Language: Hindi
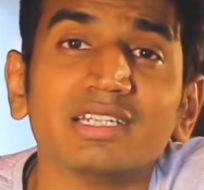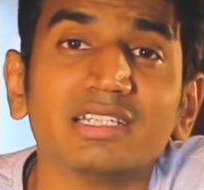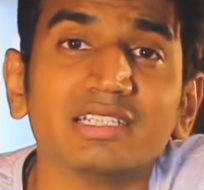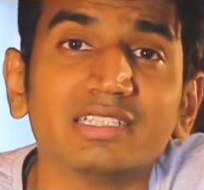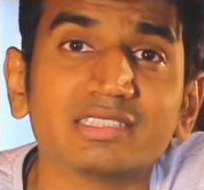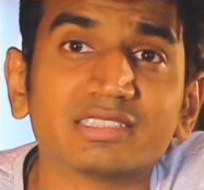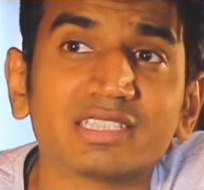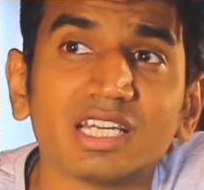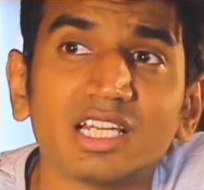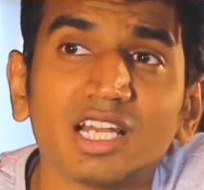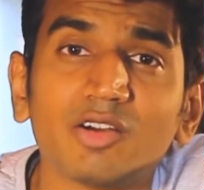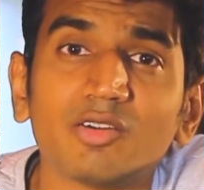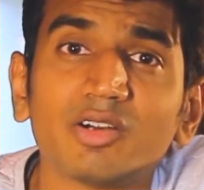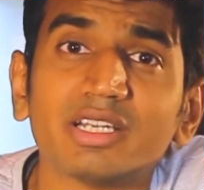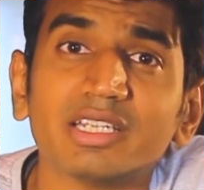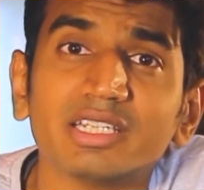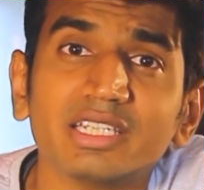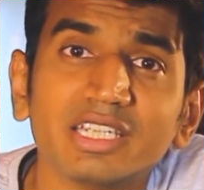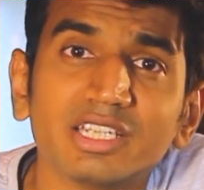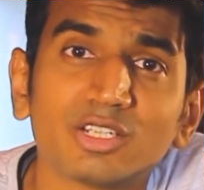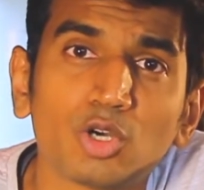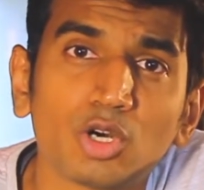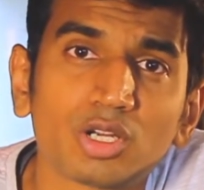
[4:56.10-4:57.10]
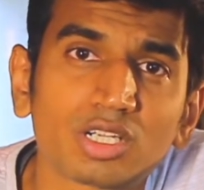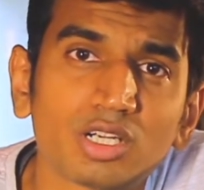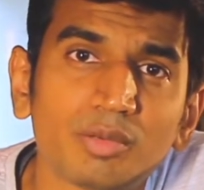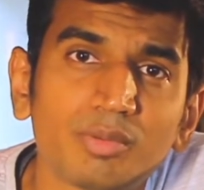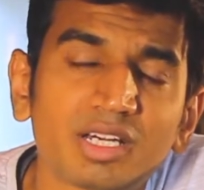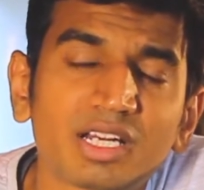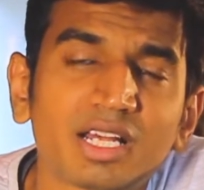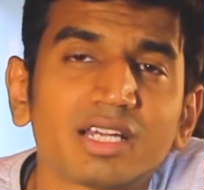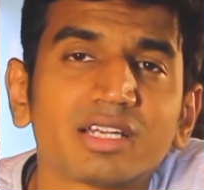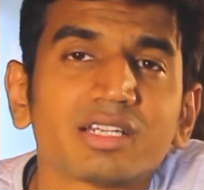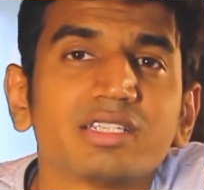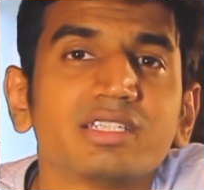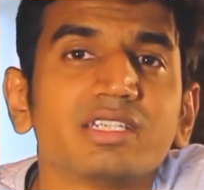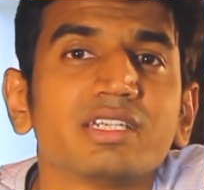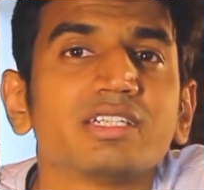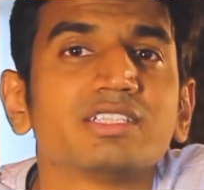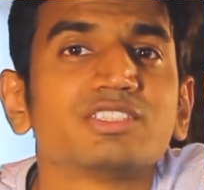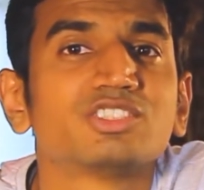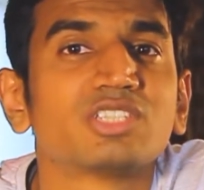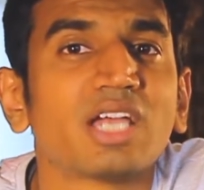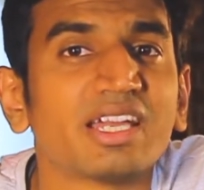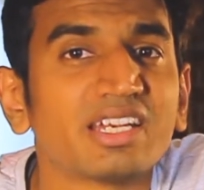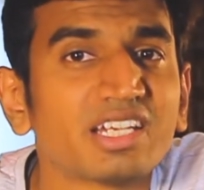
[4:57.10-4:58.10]
इसके अलावा एक और खबर आ रही है
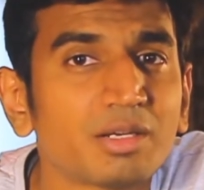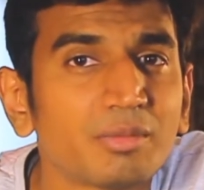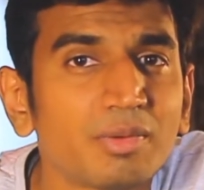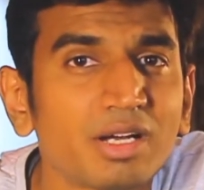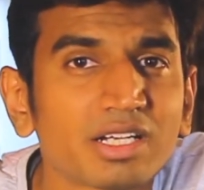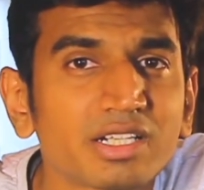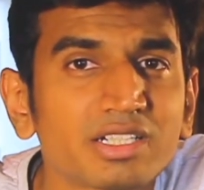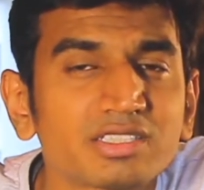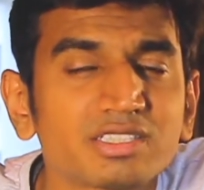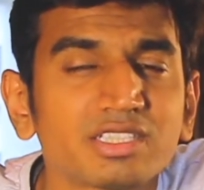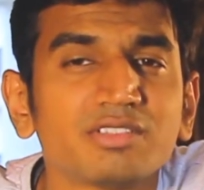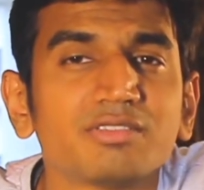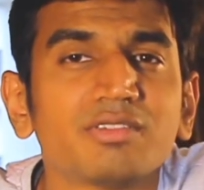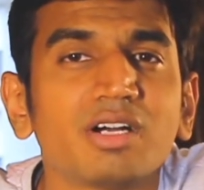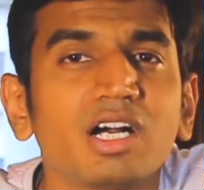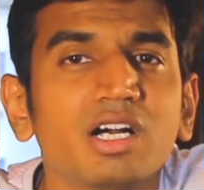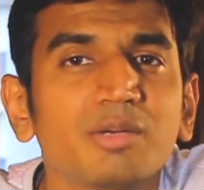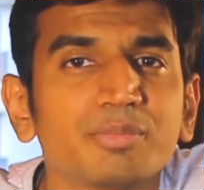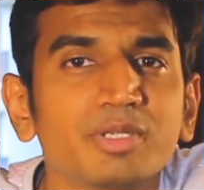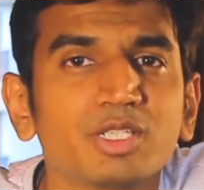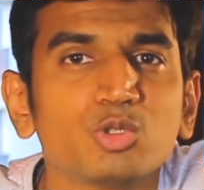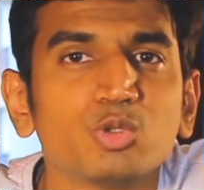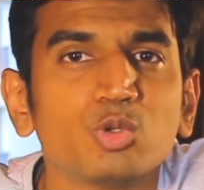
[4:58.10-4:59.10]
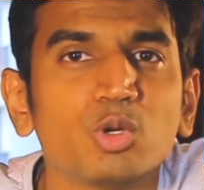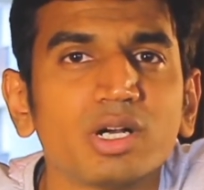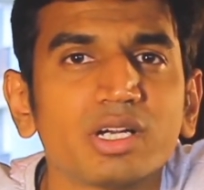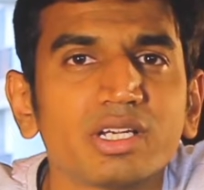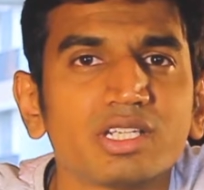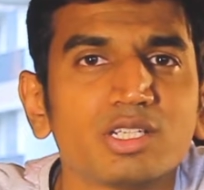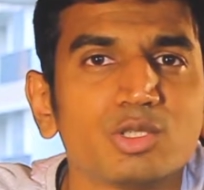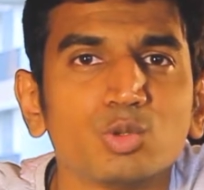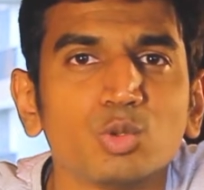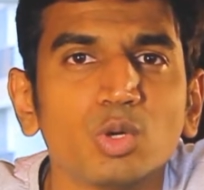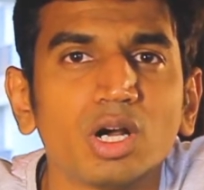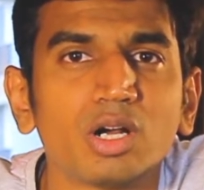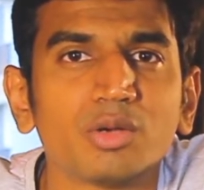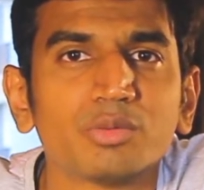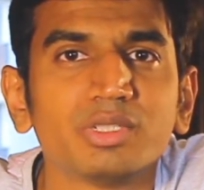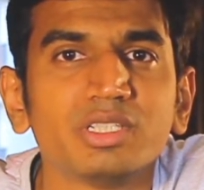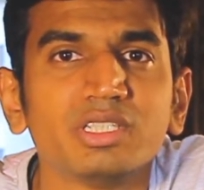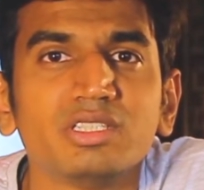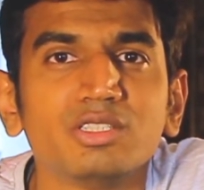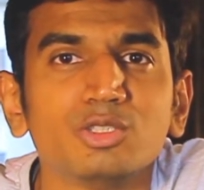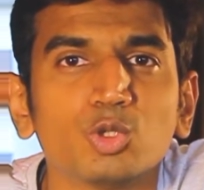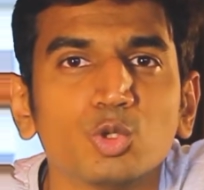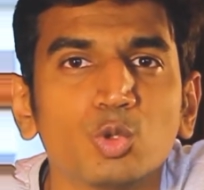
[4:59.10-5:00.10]
चाइना मार्केट से वहाँ पे हुआ है
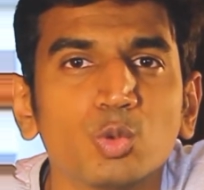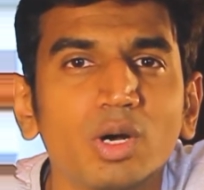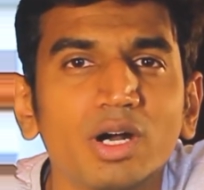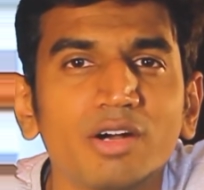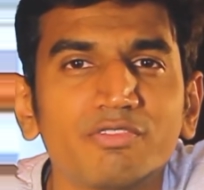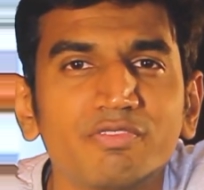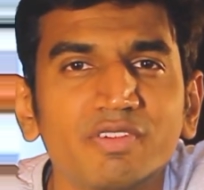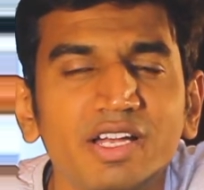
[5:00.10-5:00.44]
हुआवी नोवा